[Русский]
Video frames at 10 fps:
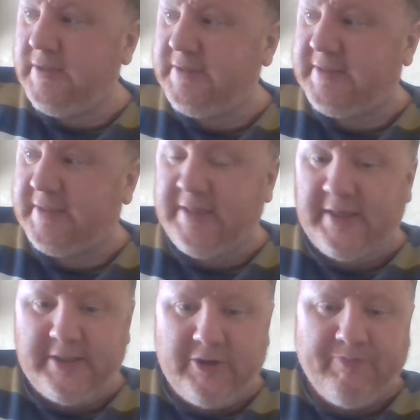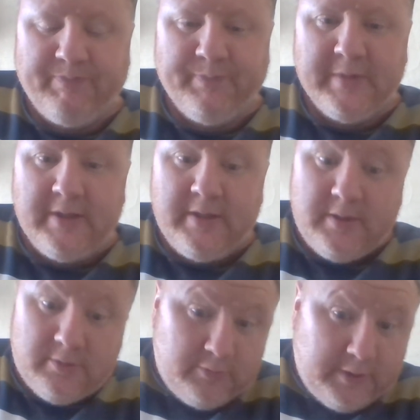страдания.
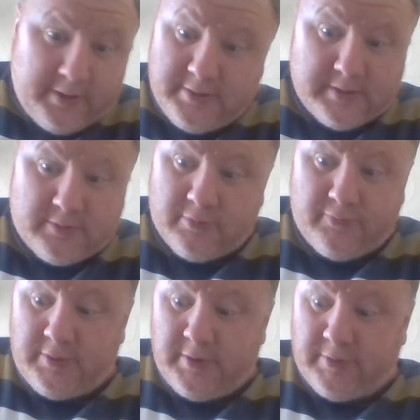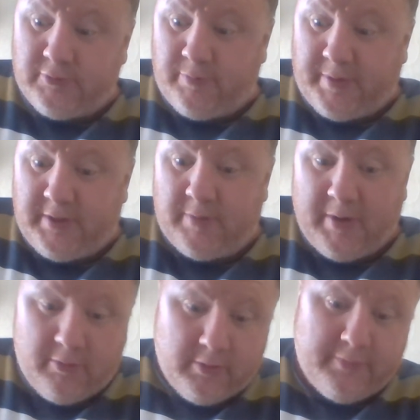Так и здесь. То есть вот для того, чтобы одеть
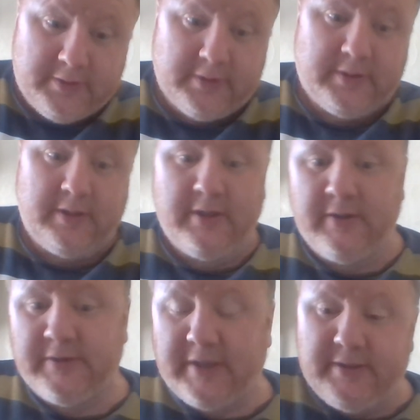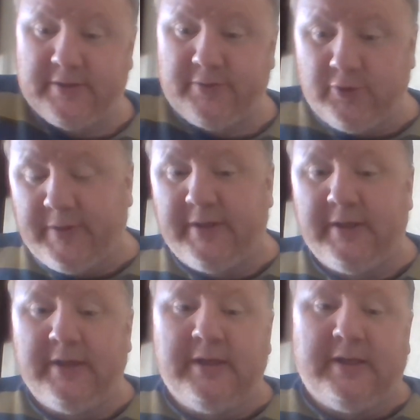погону вот этой тайной службы,
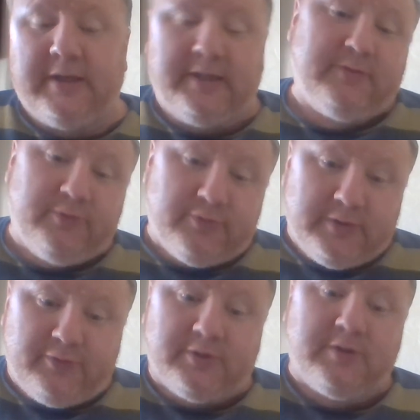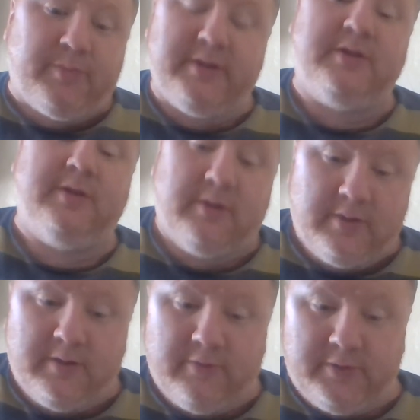для этого нужно все это пройти.
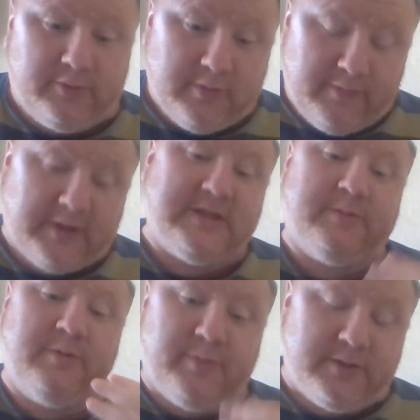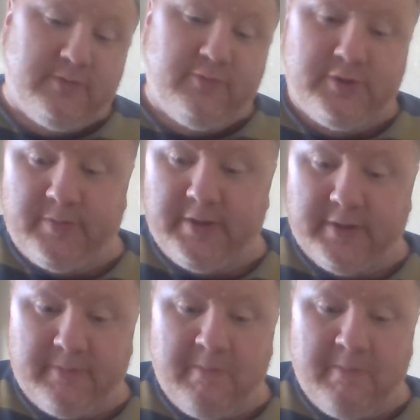Вот я только в казарме прожил 8 лет.